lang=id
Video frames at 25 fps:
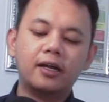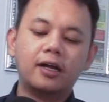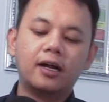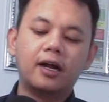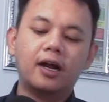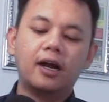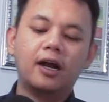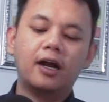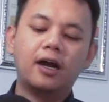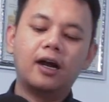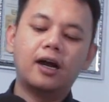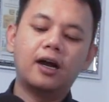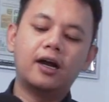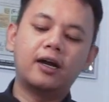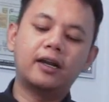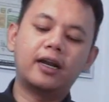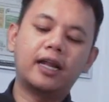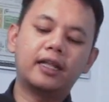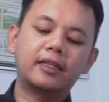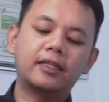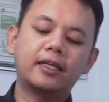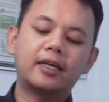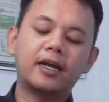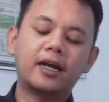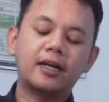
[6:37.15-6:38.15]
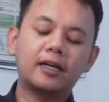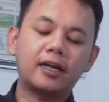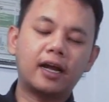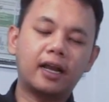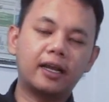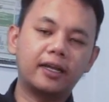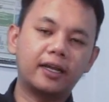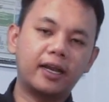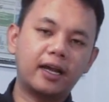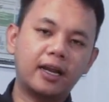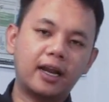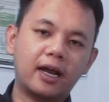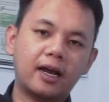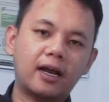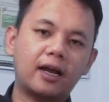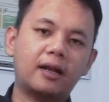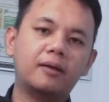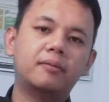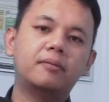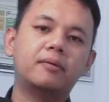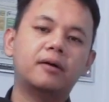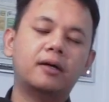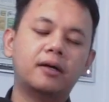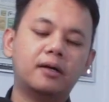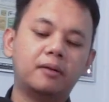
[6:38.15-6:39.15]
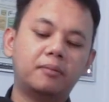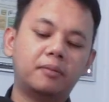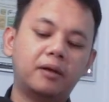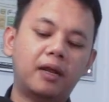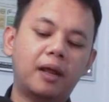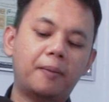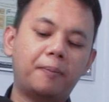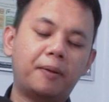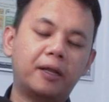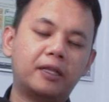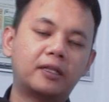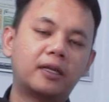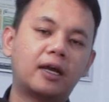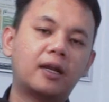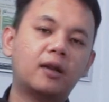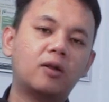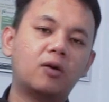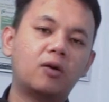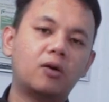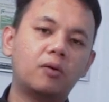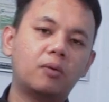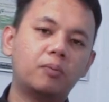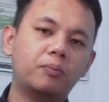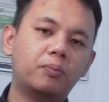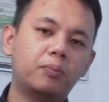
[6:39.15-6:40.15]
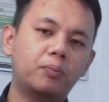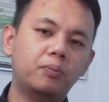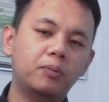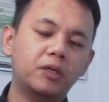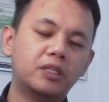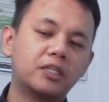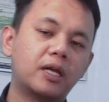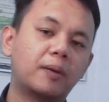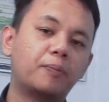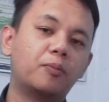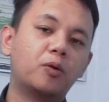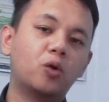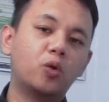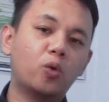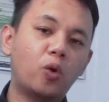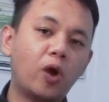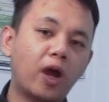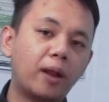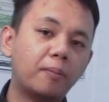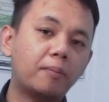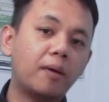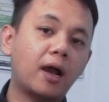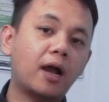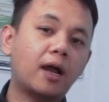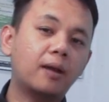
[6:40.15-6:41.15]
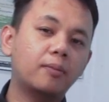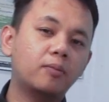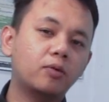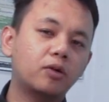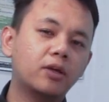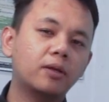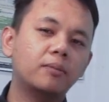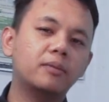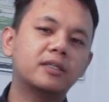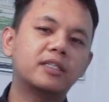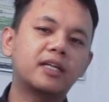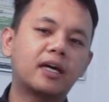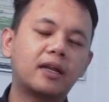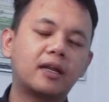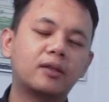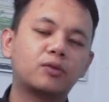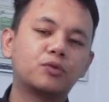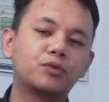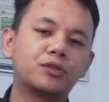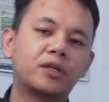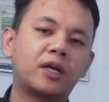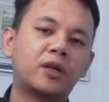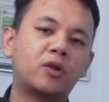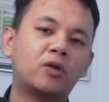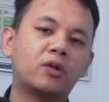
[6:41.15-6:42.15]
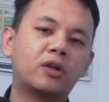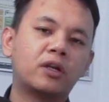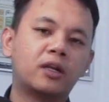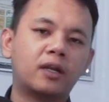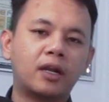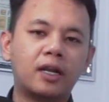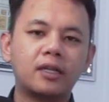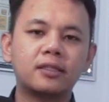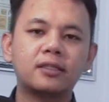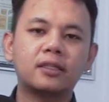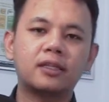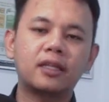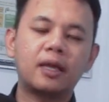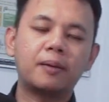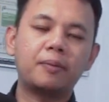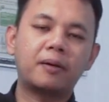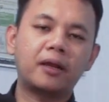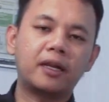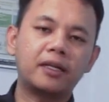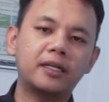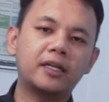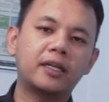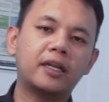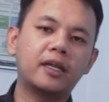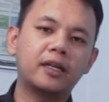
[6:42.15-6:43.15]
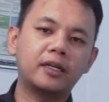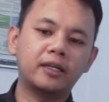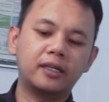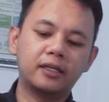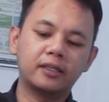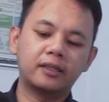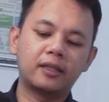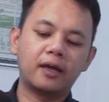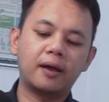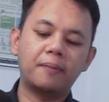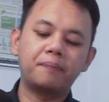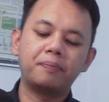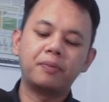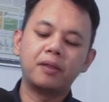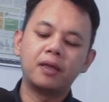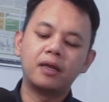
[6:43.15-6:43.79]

uh, eh, nanti kan kalian akan uh, mendapatkan bisa puluhan bahkan mungkin bisa ratusan orderan setiap harinya dari kita